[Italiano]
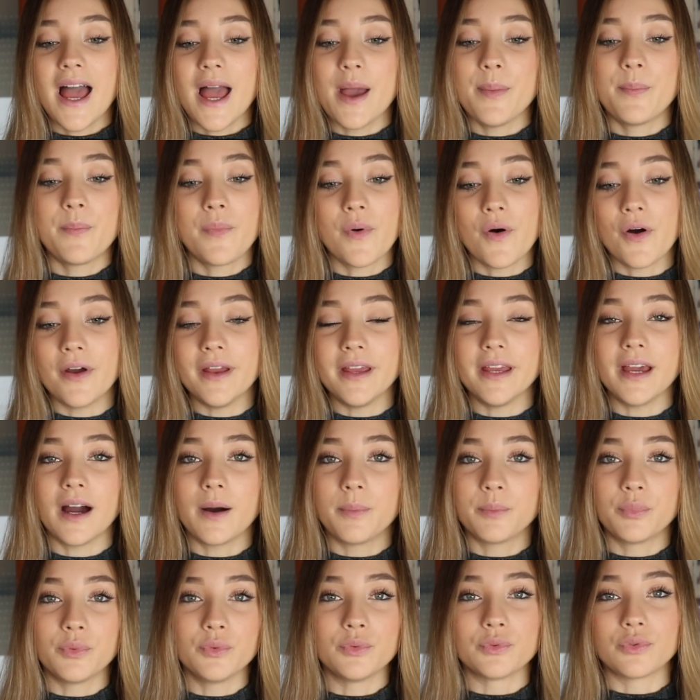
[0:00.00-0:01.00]
E poi
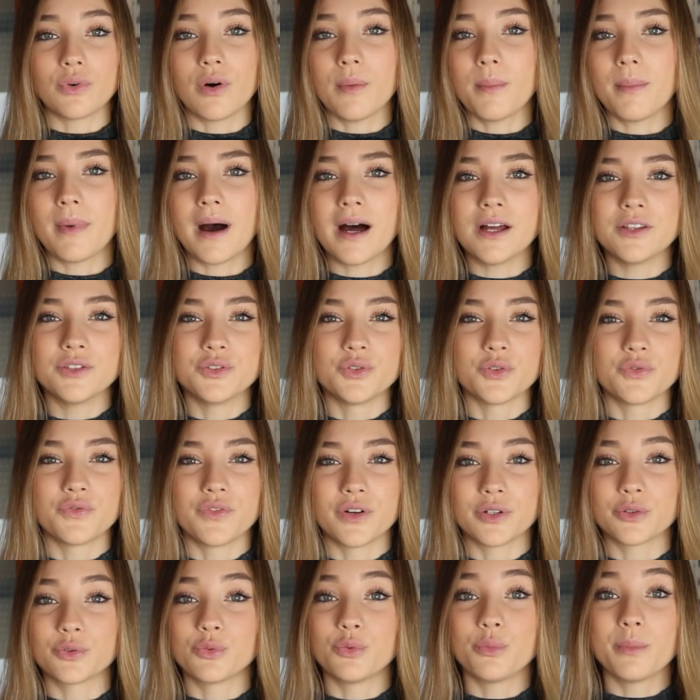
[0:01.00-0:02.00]
appunto a maggio ho
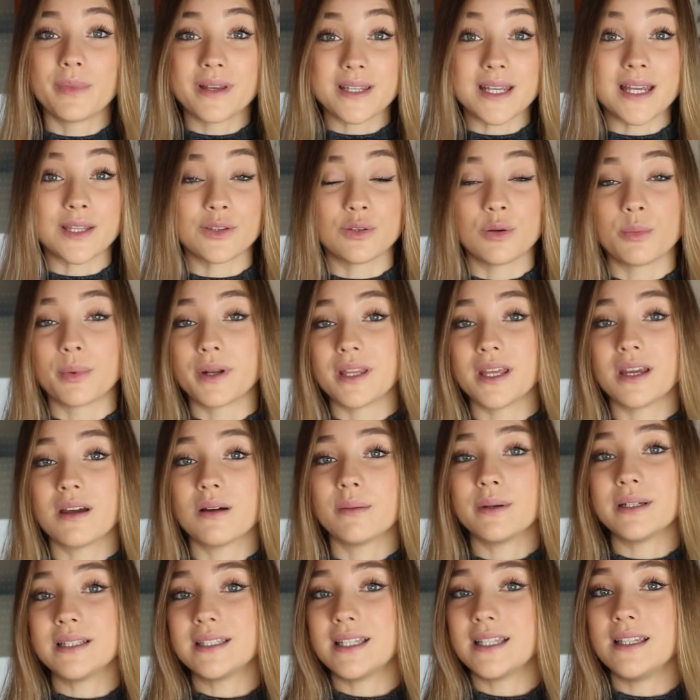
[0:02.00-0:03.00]
fatto un mesetto
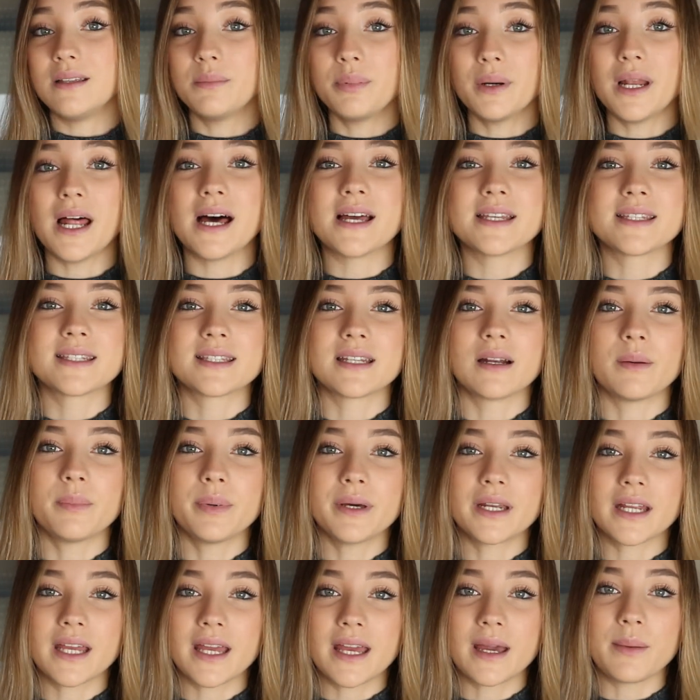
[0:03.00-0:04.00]
praticamente di palestra
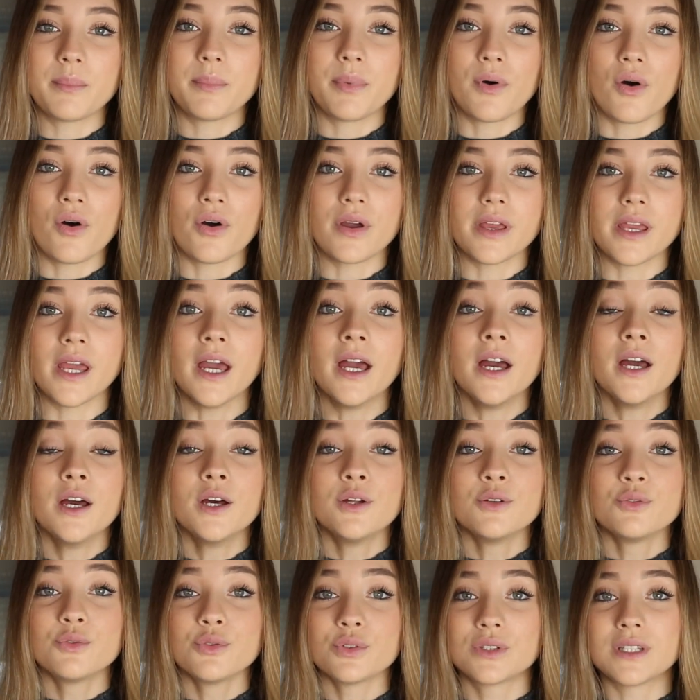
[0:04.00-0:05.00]
perché poi
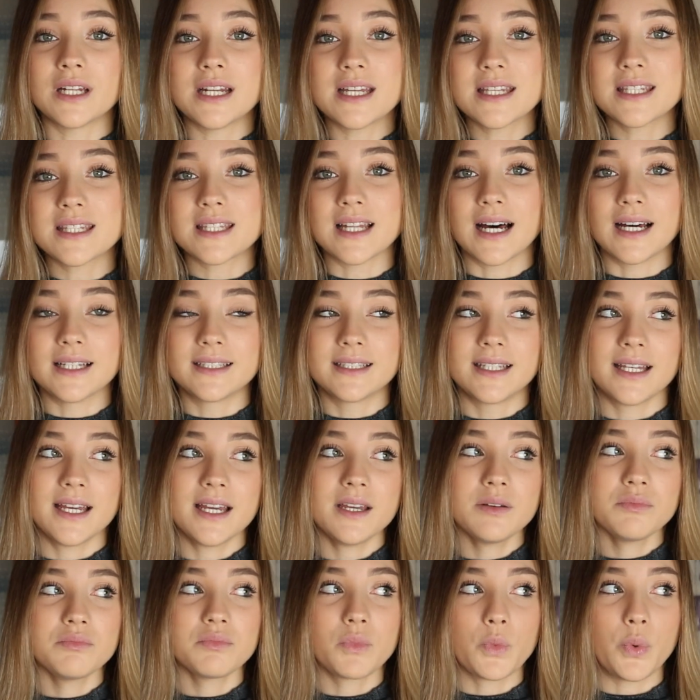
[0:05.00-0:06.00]
tutta
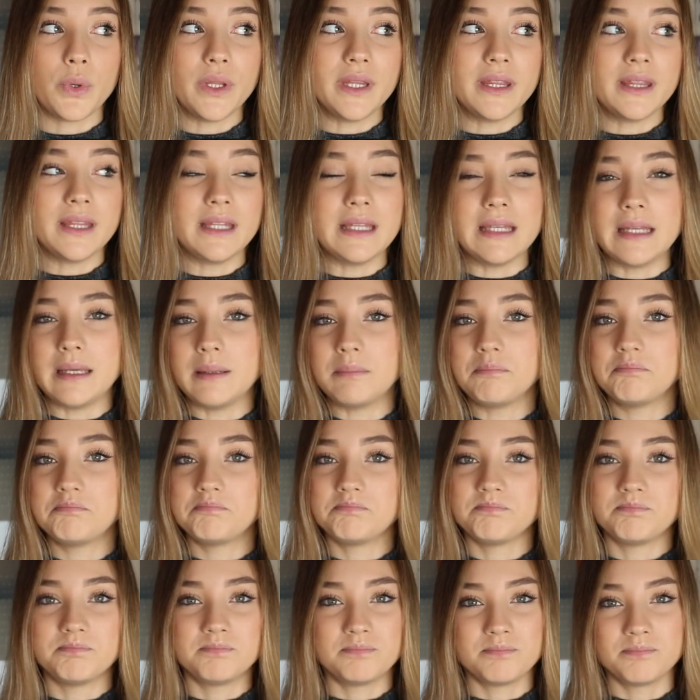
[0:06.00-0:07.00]
l'estate, quindi
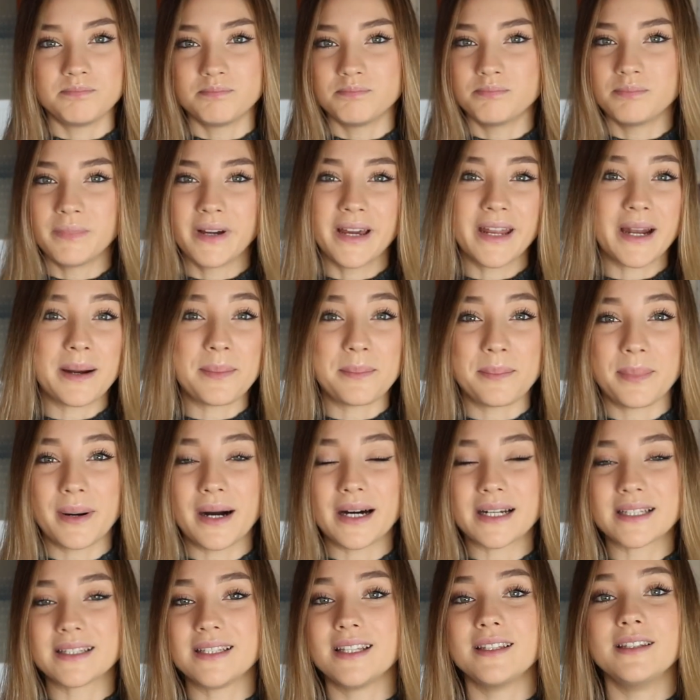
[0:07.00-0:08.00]
gran
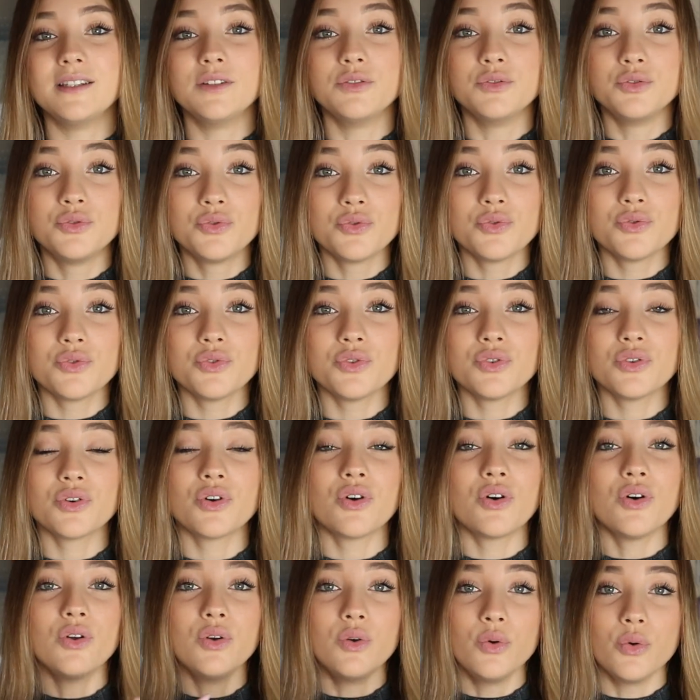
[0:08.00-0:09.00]
parte di
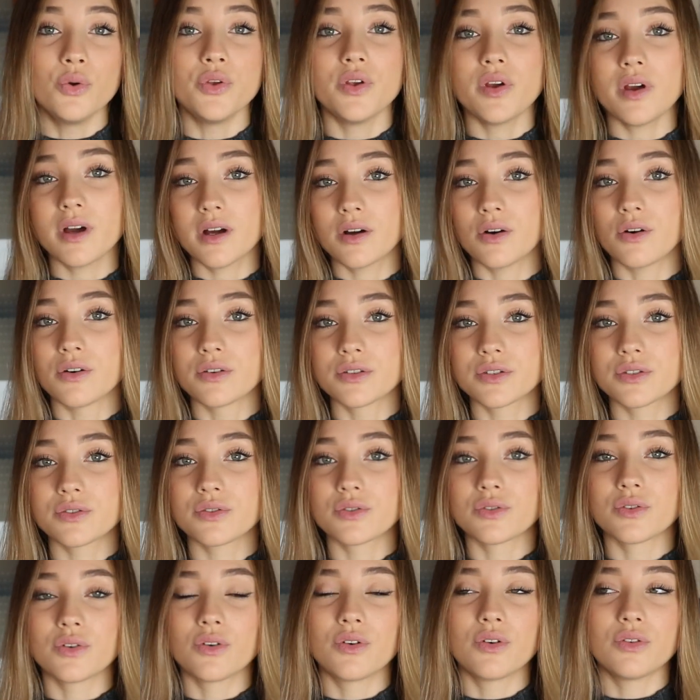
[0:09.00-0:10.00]
giugno, luglio e
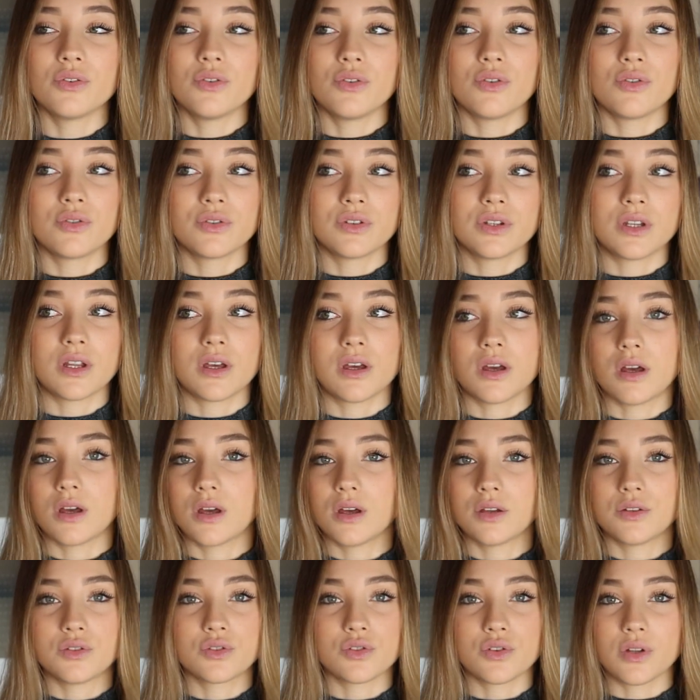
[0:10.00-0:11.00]
agosto
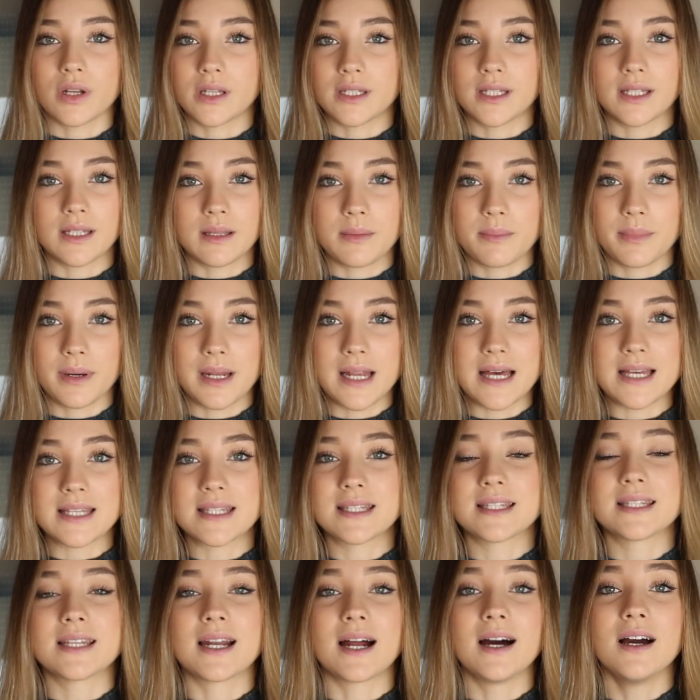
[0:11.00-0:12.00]
non sono andata in
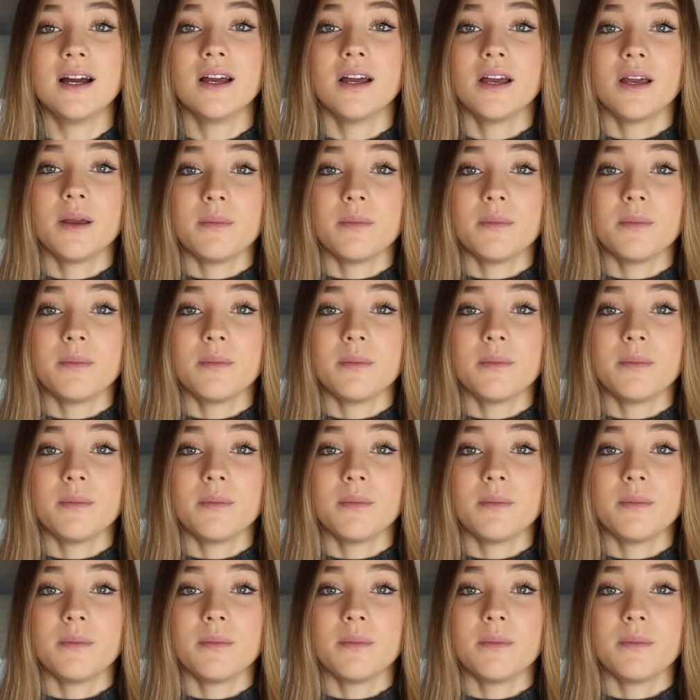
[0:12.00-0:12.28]
palestra.